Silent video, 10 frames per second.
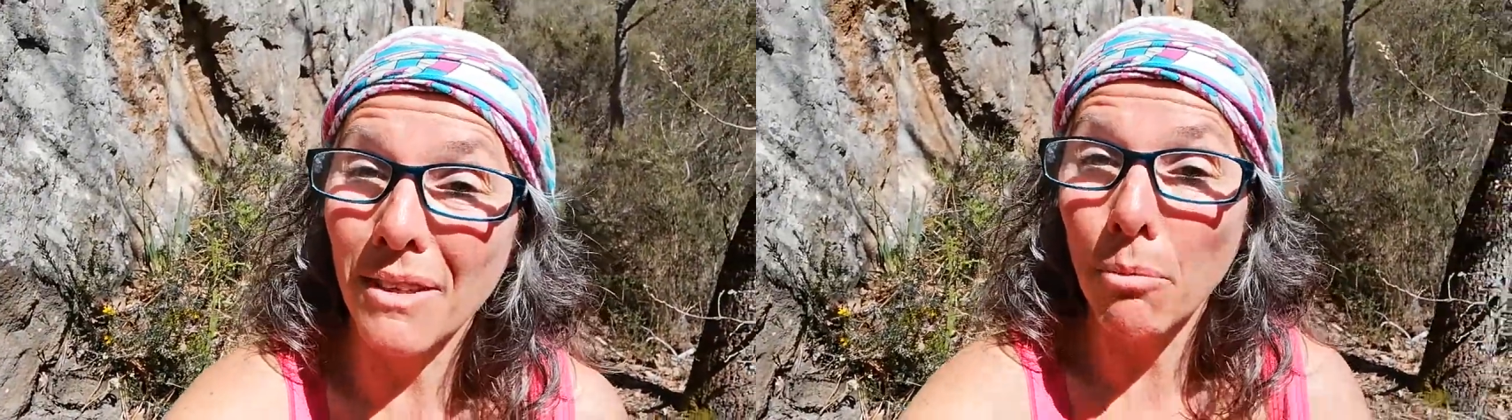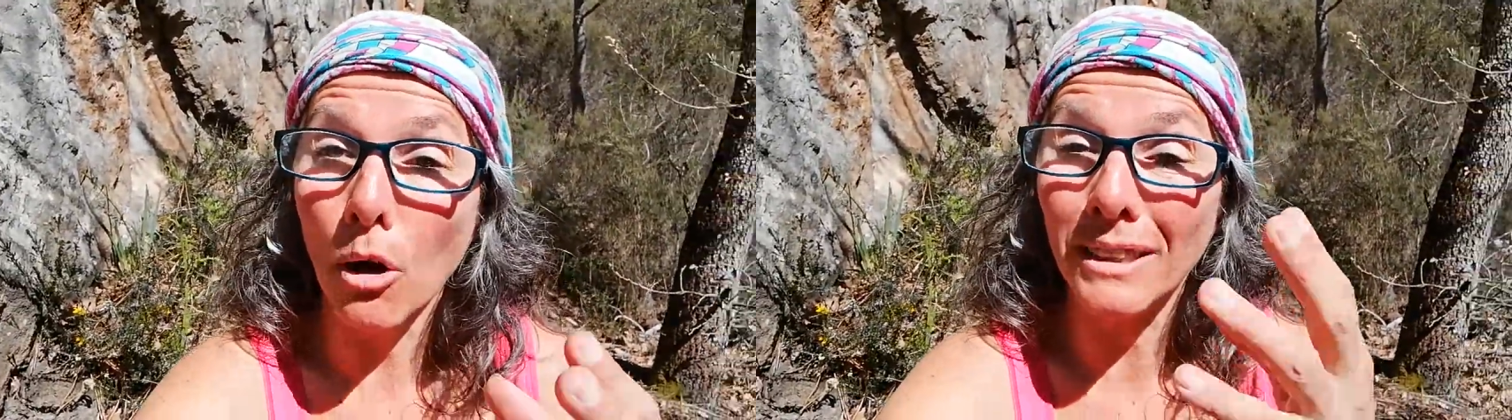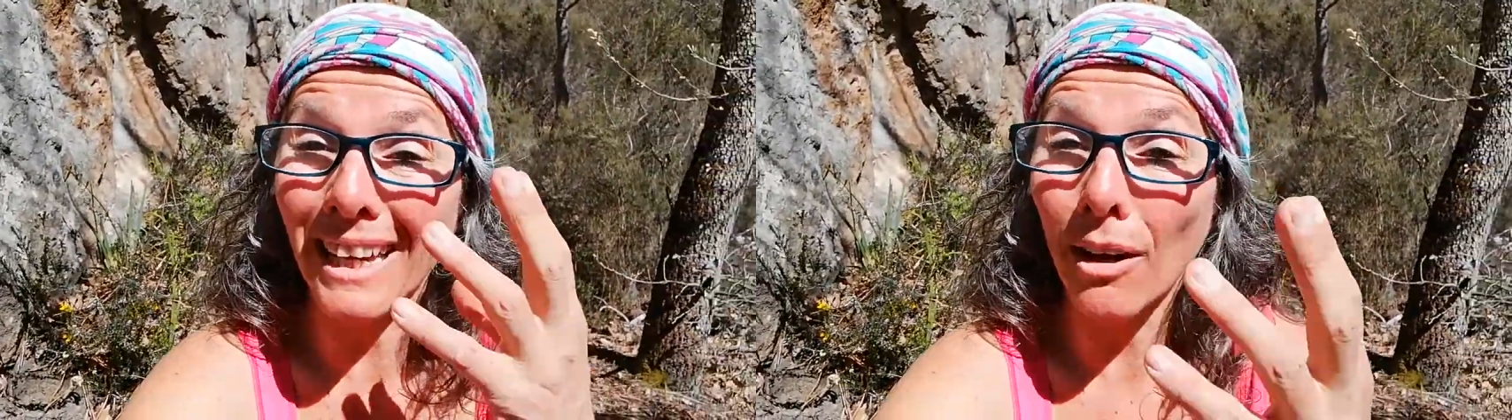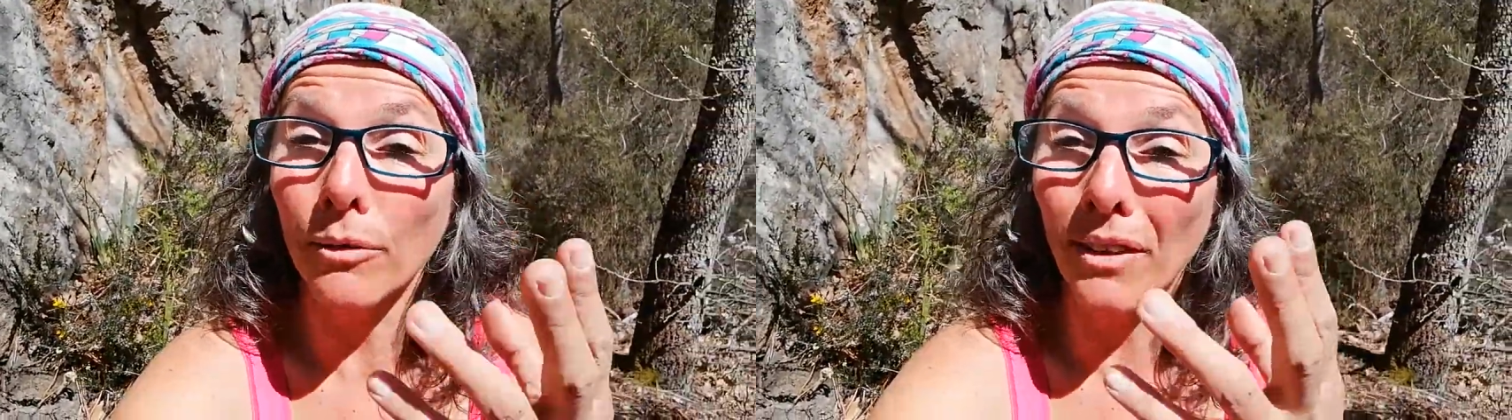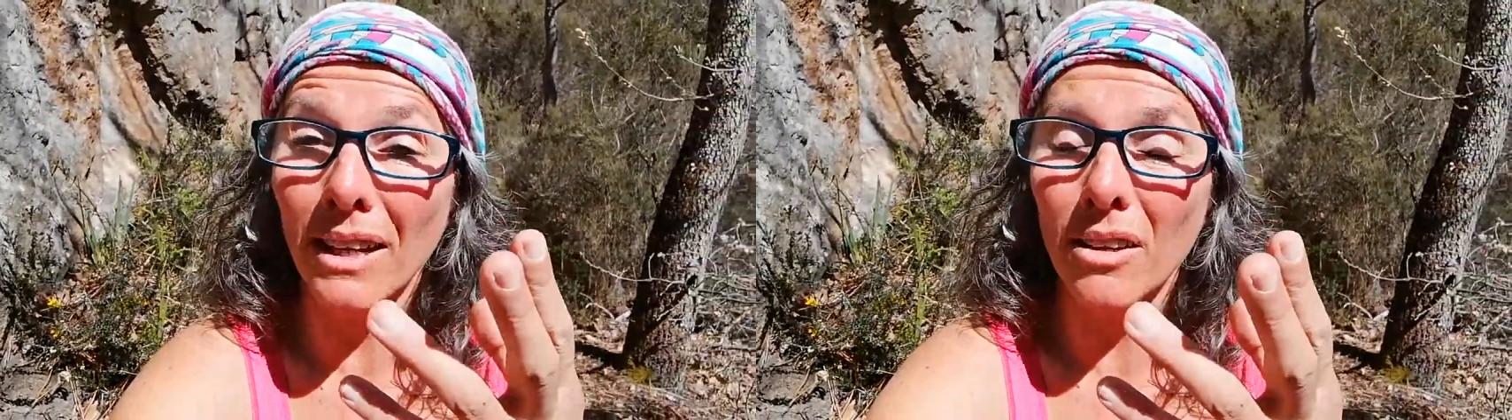vibre en très
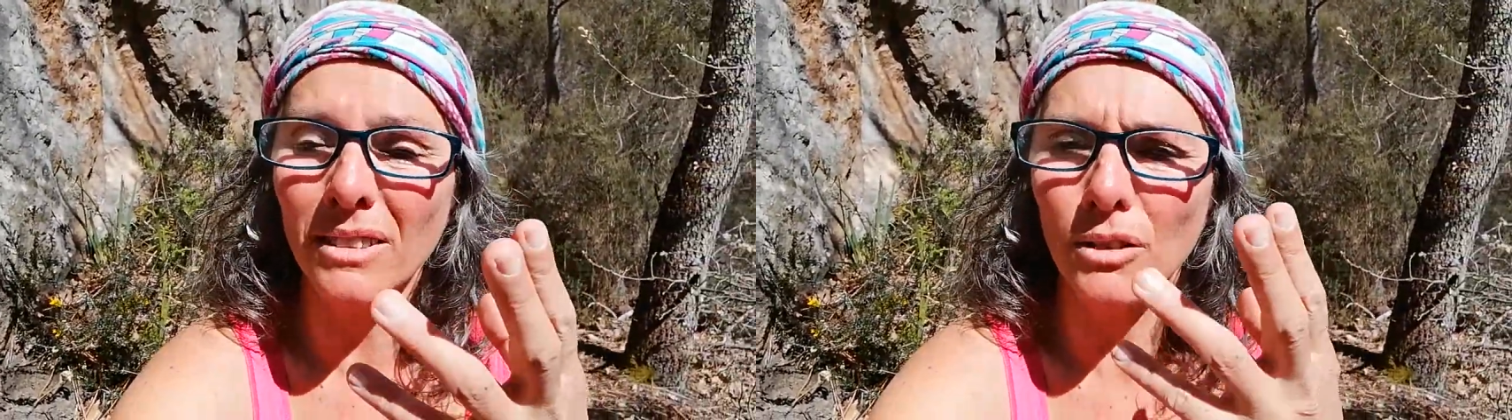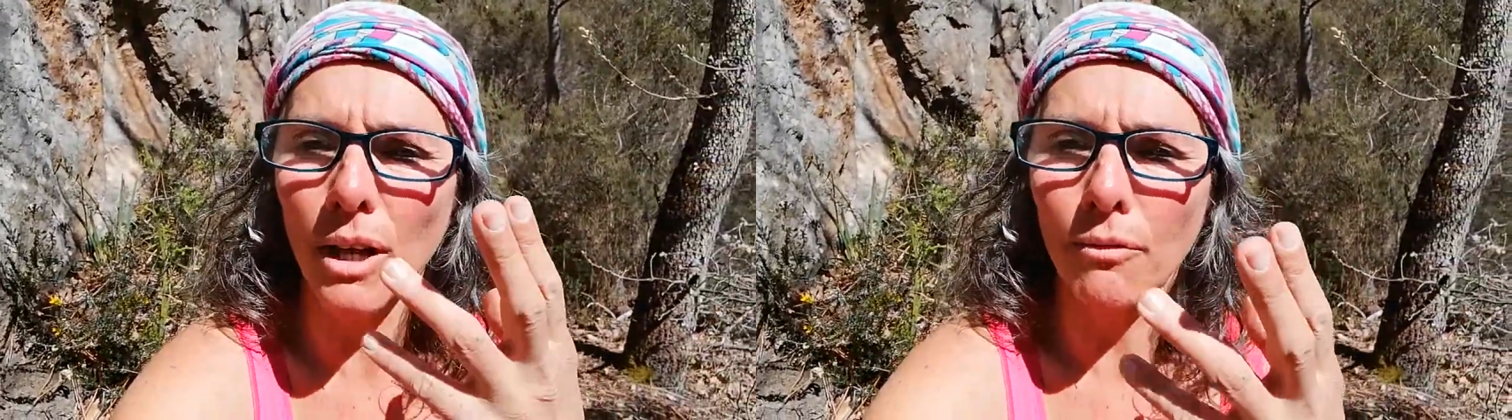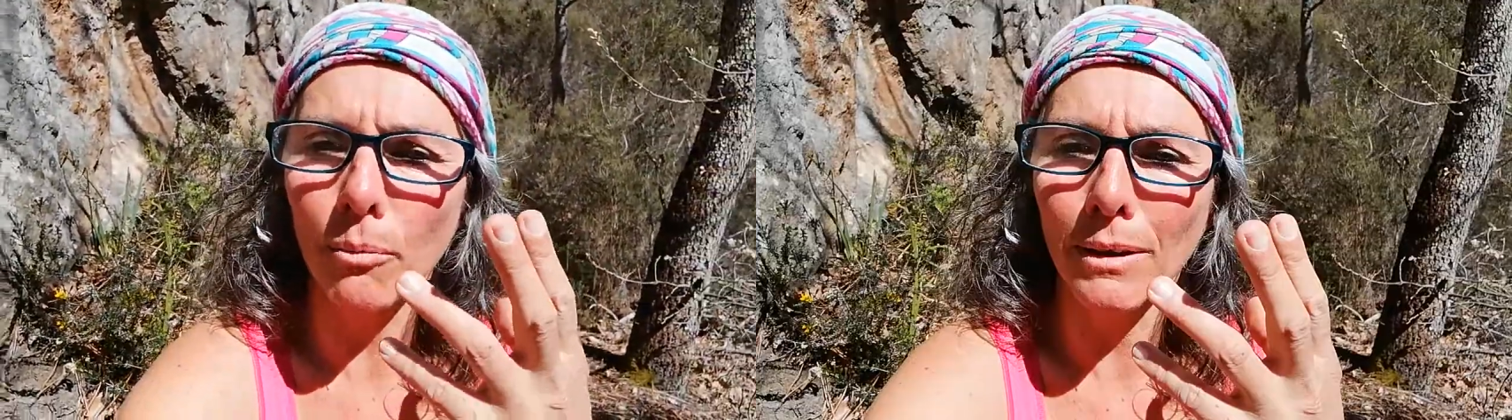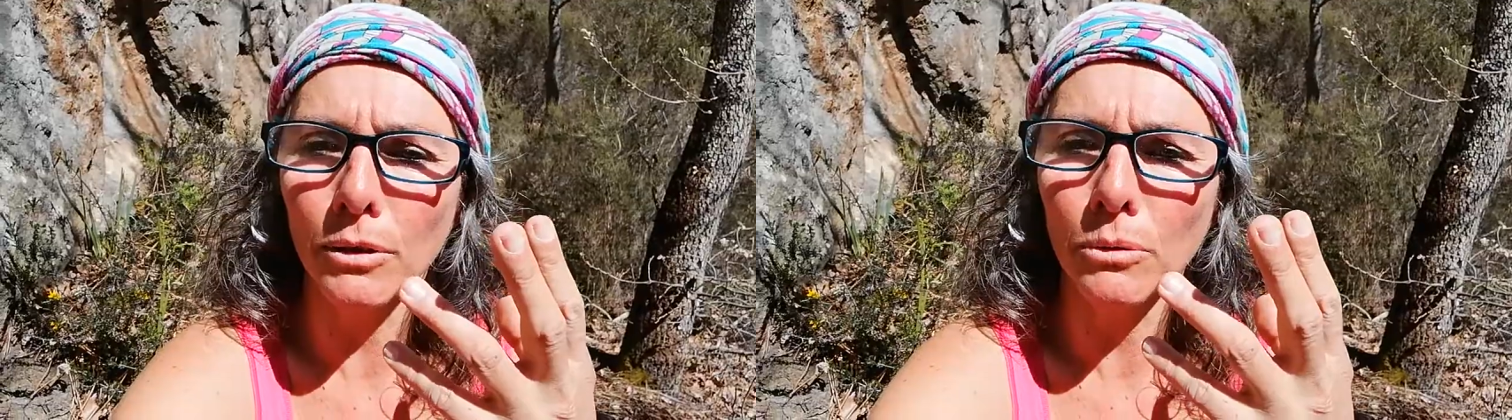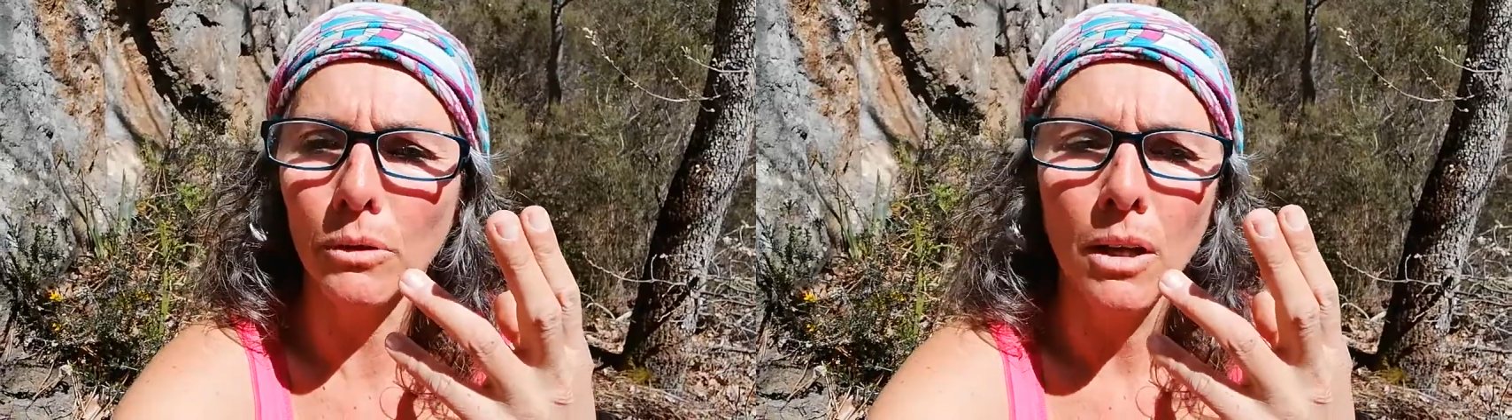haute fréquence de
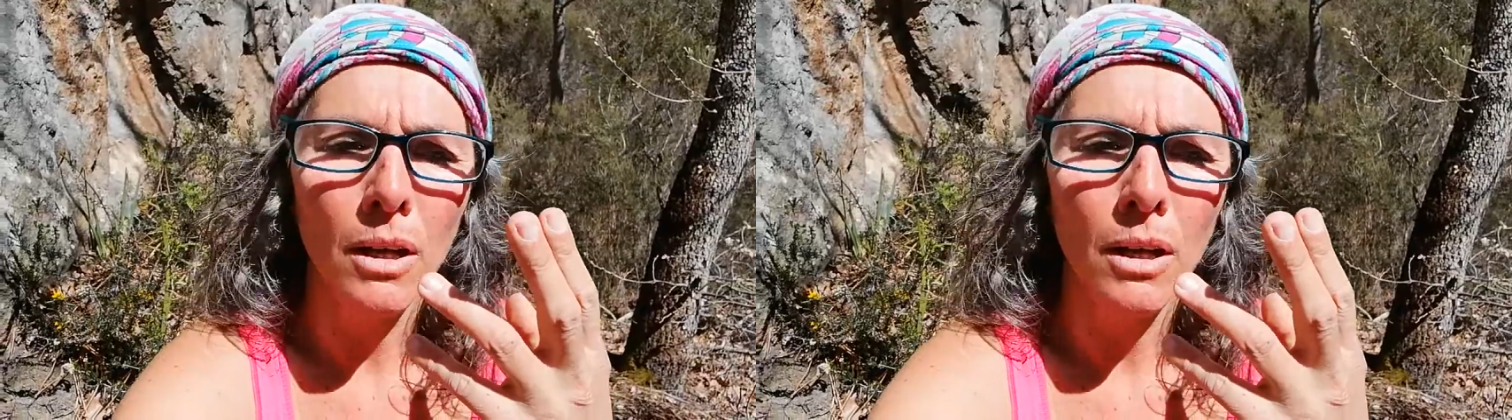l'information